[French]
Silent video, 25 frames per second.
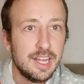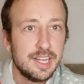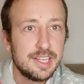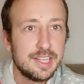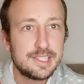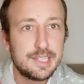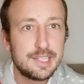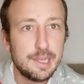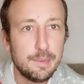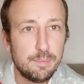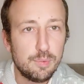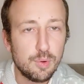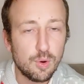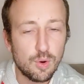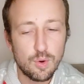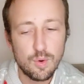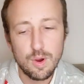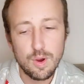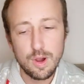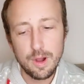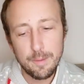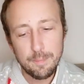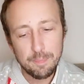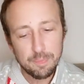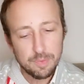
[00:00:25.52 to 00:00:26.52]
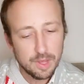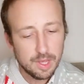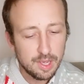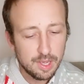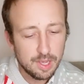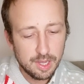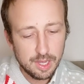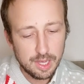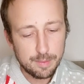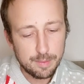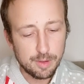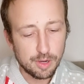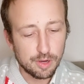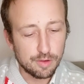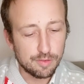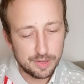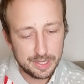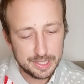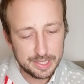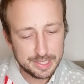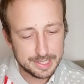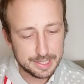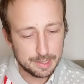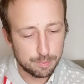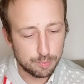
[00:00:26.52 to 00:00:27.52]
C'est pourquoi Et eh ben en
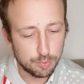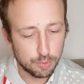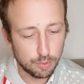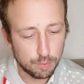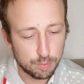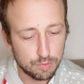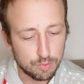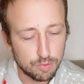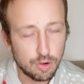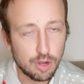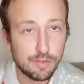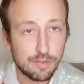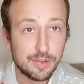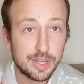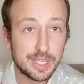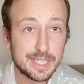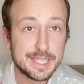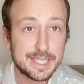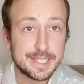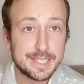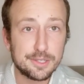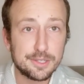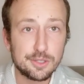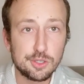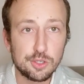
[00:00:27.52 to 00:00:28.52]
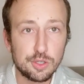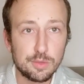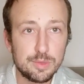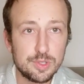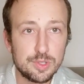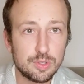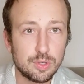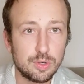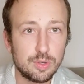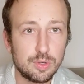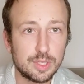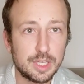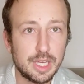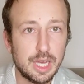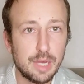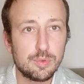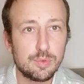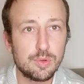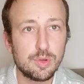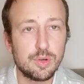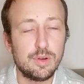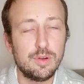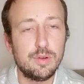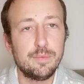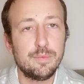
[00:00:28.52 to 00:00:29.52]
fait c'est pour pouvoir faire des économies sur le
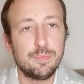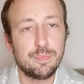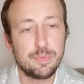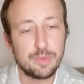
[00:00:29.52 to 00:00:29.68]
carburant.